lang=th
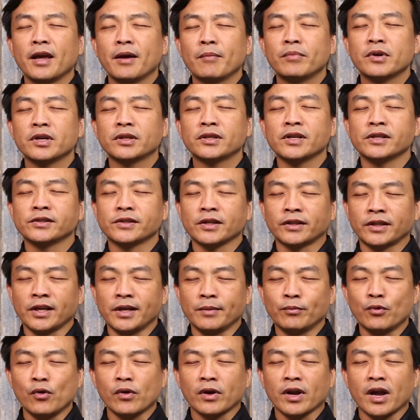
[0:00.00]
เพื่อเตือนสติ
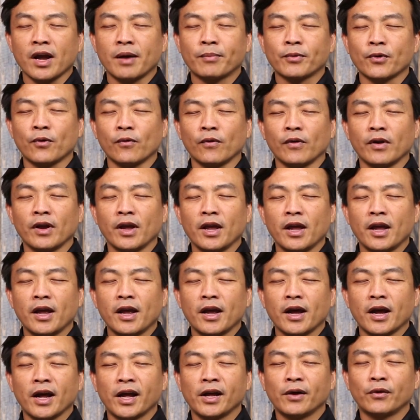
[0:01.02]
พวกข้าพระองค์
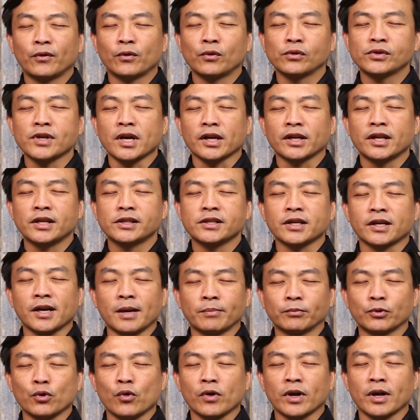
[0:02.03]
ให้รู้จักที่จะก
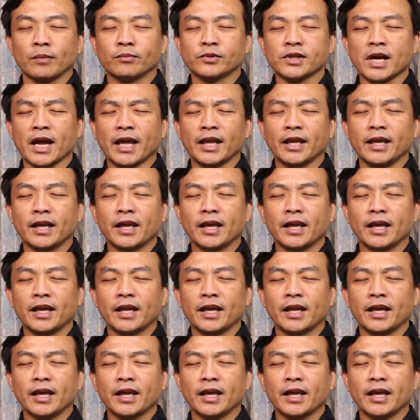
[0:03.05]
ลับตัวกลับใจ